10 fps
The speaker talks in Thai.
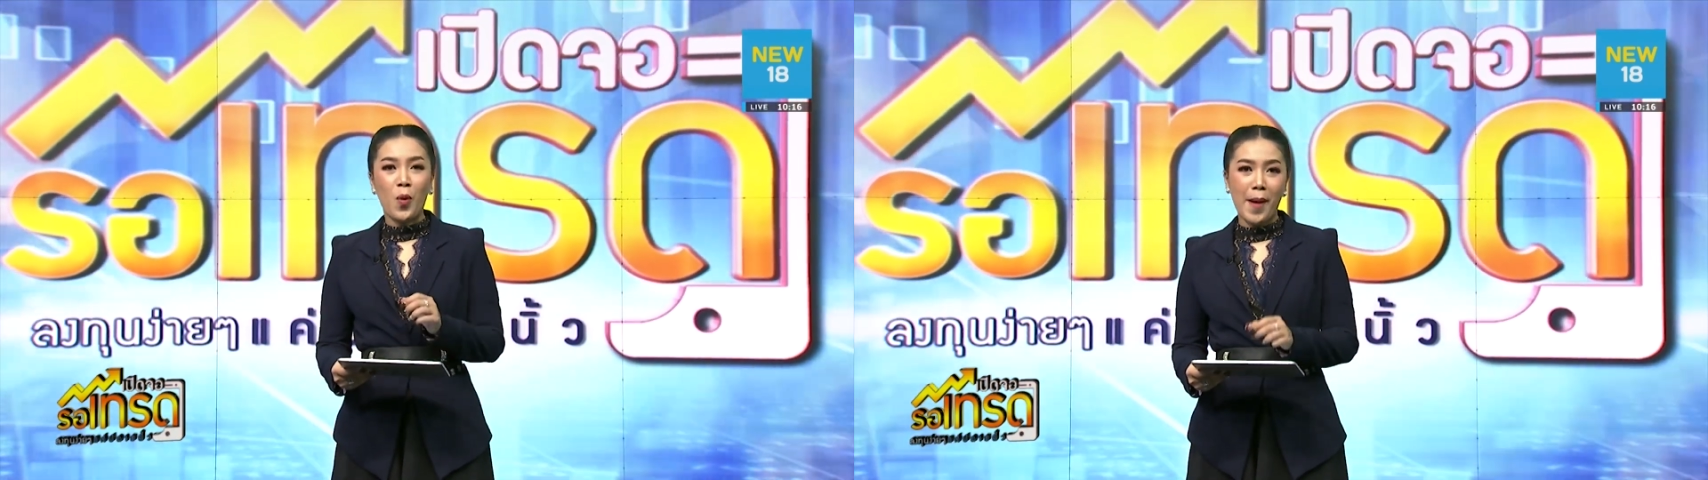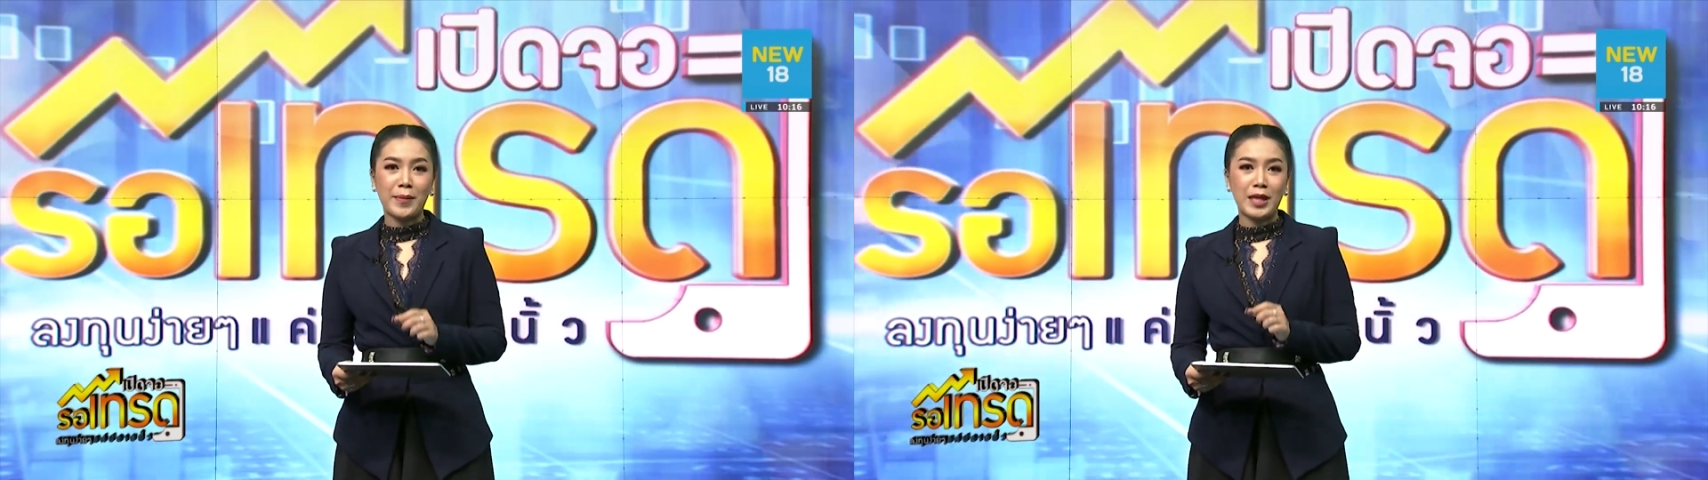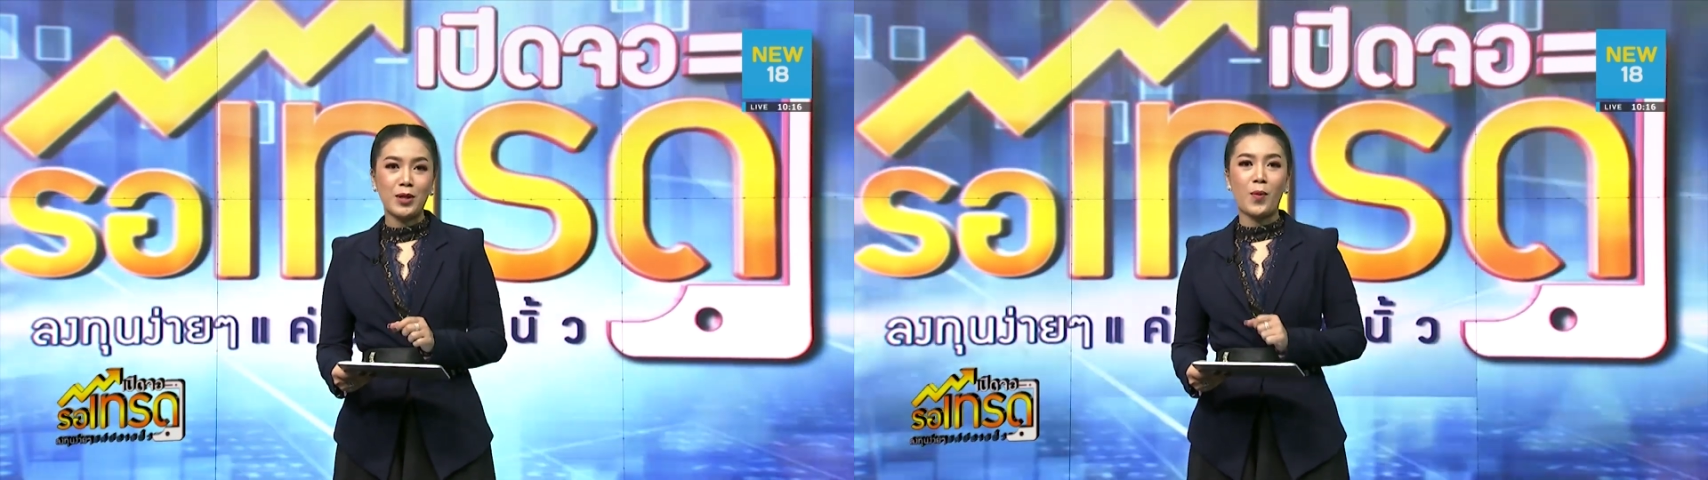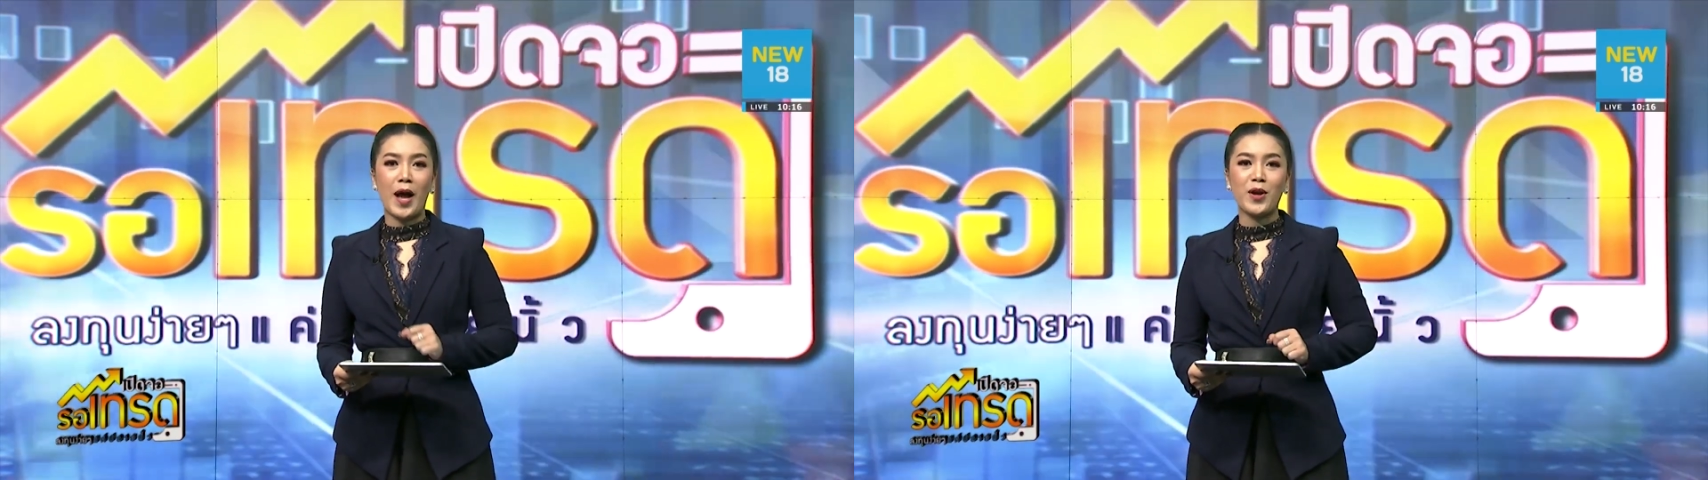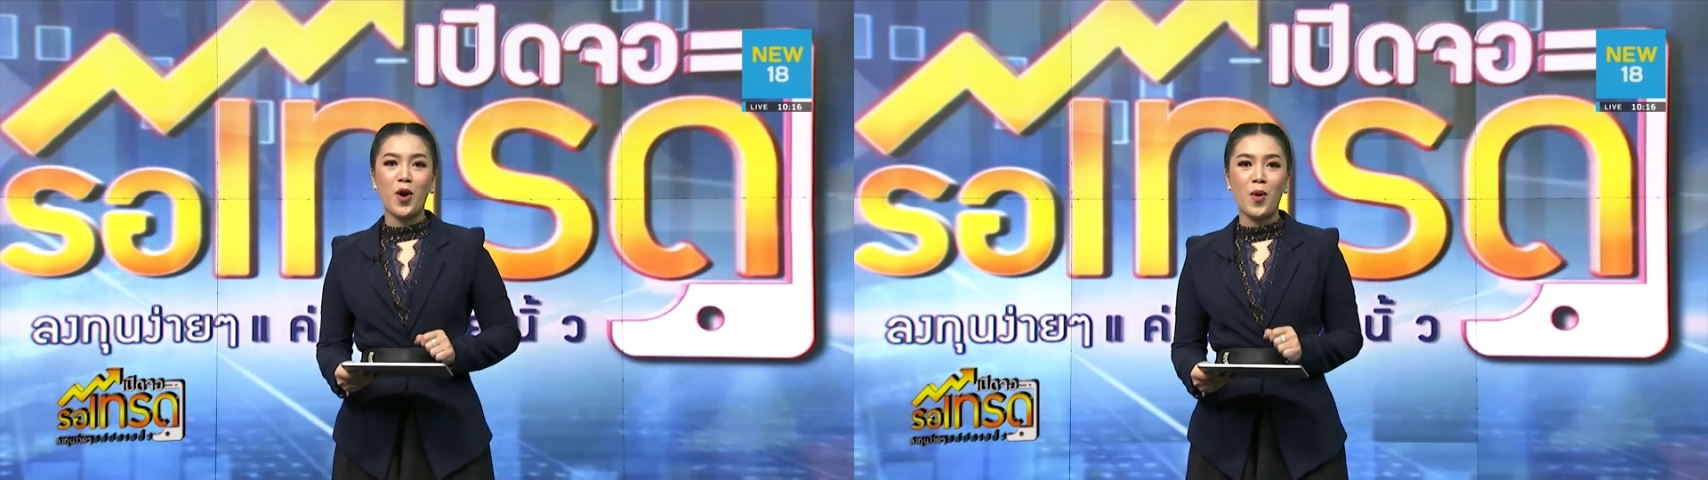ความเคลื่อนไหว
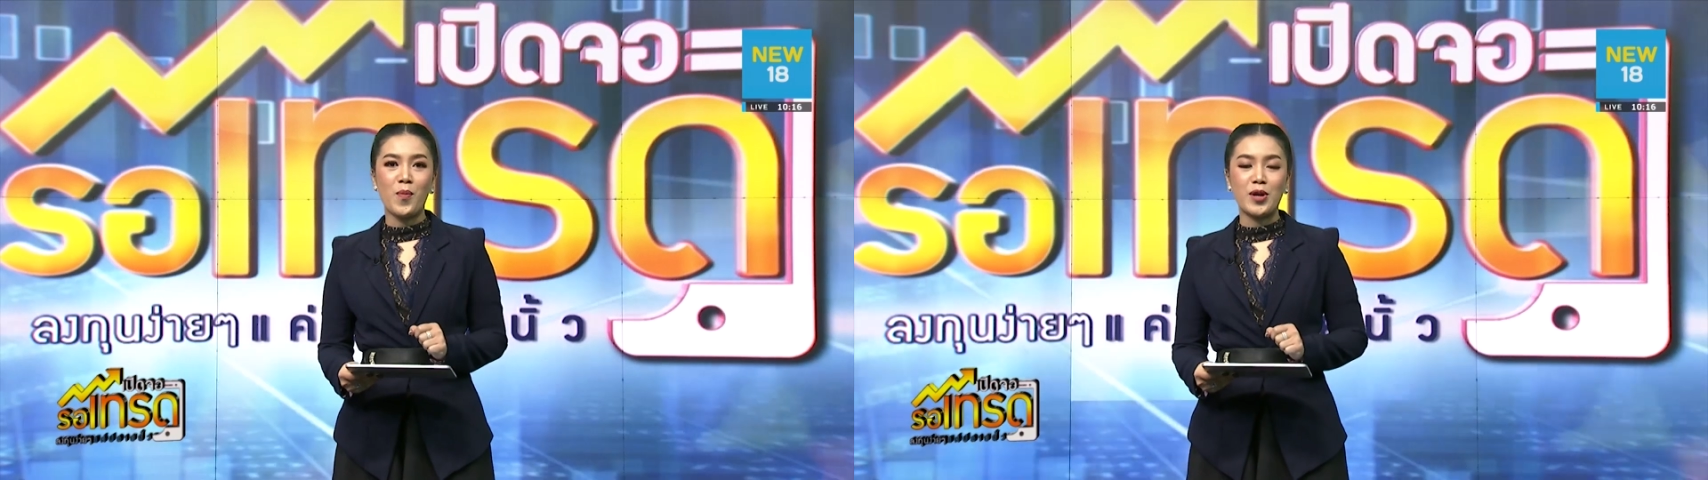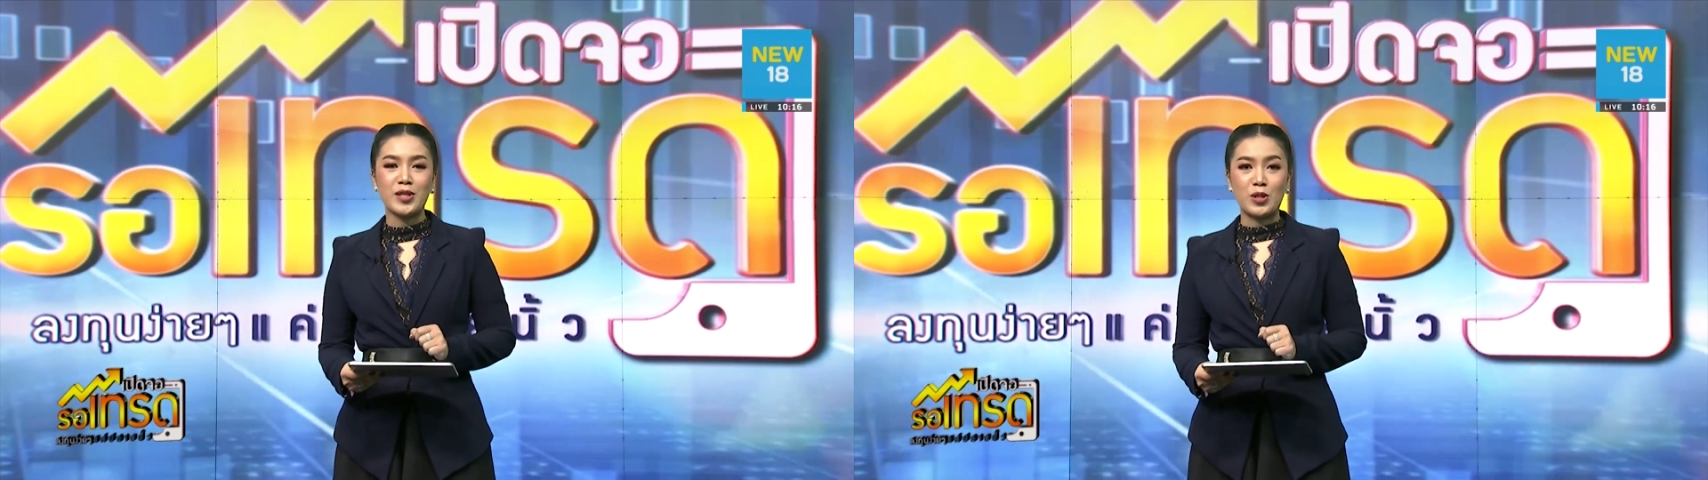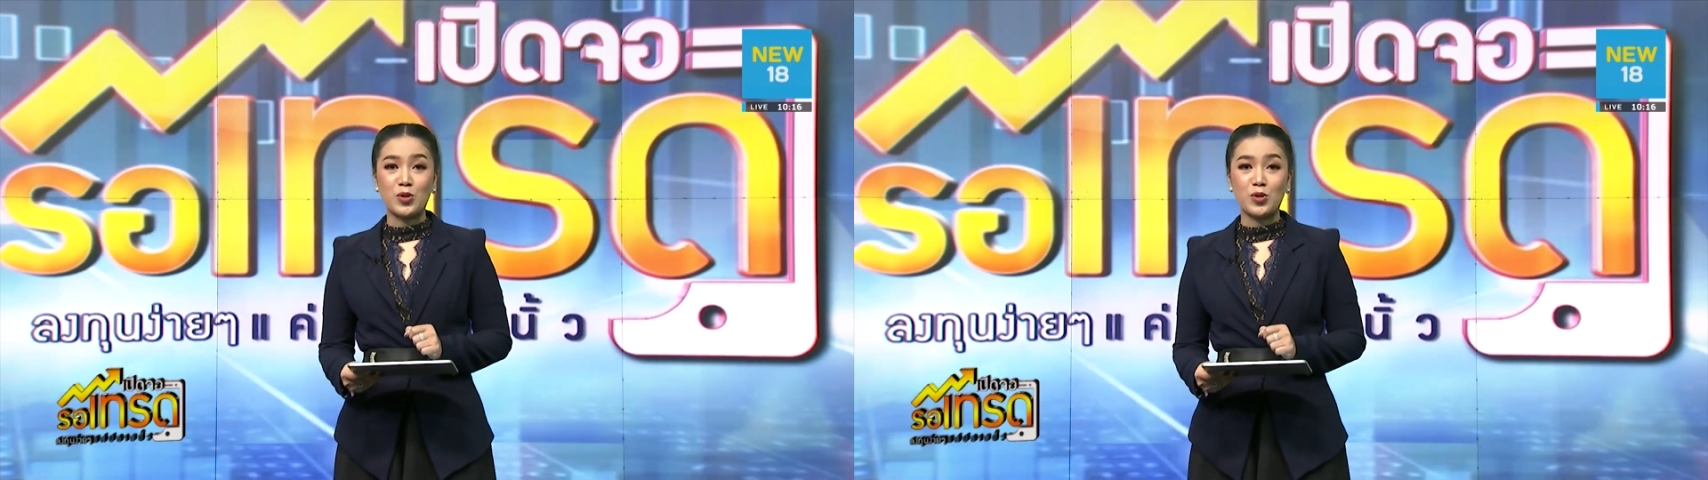ของบริษัท